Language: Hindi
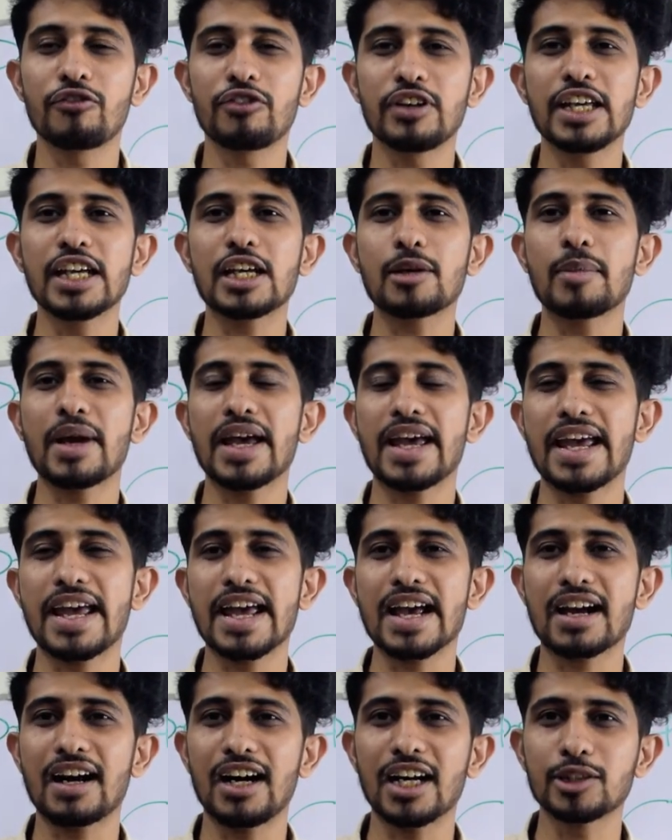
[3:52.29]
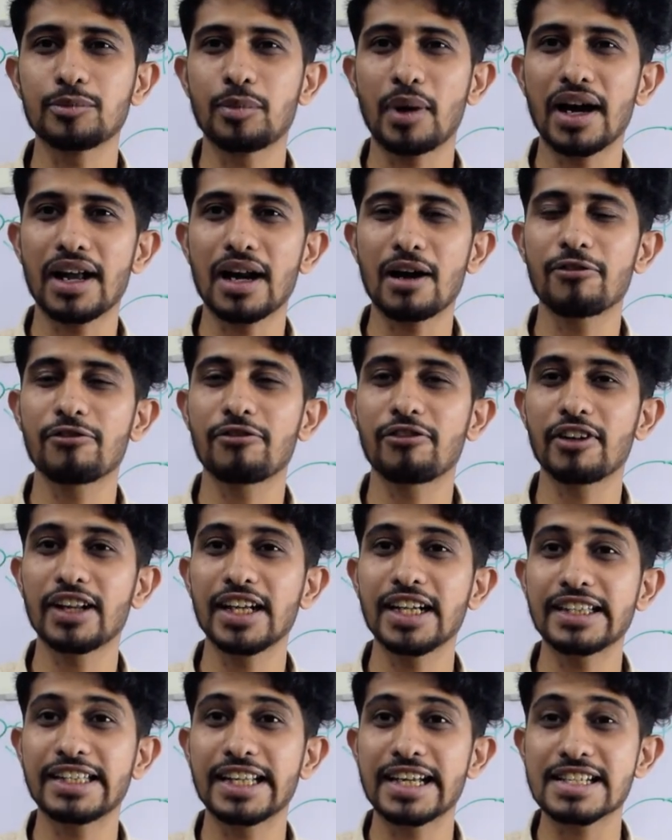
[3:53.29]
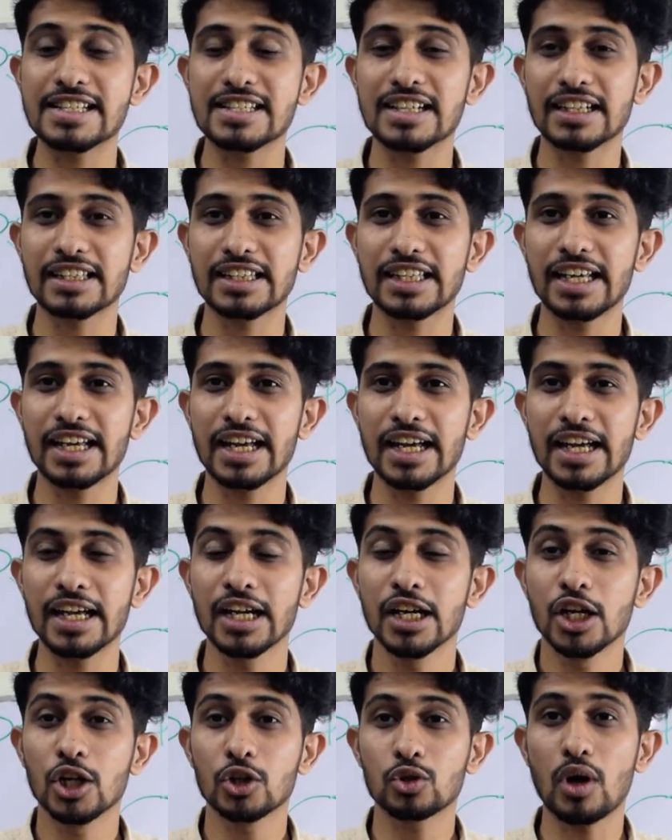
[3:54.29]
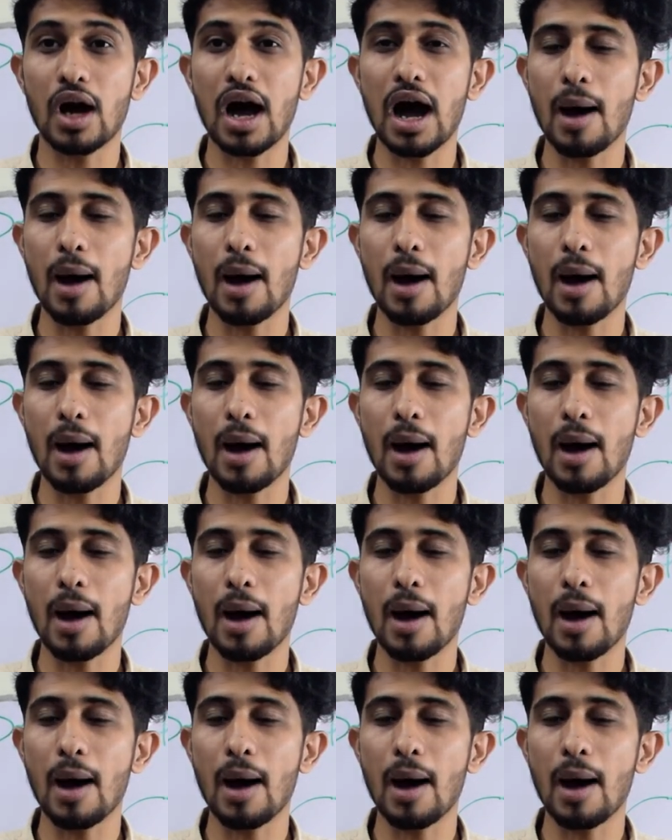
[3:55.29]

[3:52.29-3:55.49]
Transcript: वीक में एक आध बार आप फ्री दे सकते हैं तो